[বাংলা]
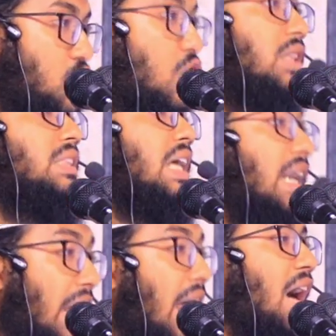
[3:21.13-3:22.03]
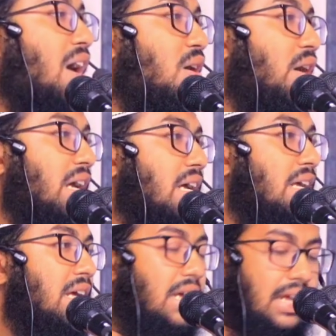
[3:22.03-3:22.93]
সন্তান না হয়
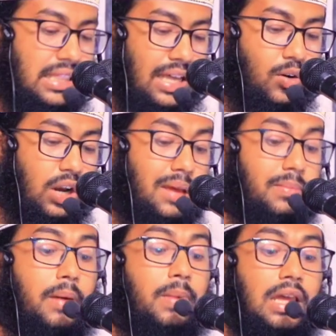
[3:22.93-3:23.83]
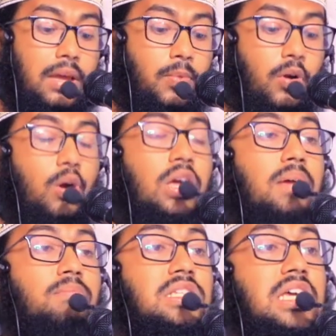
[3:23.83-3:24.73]
তাহলে বাবা
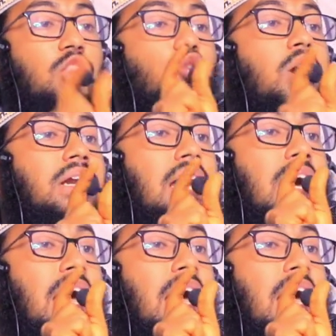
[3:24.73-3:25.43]
ইব্রাহিম যে দোয়াটা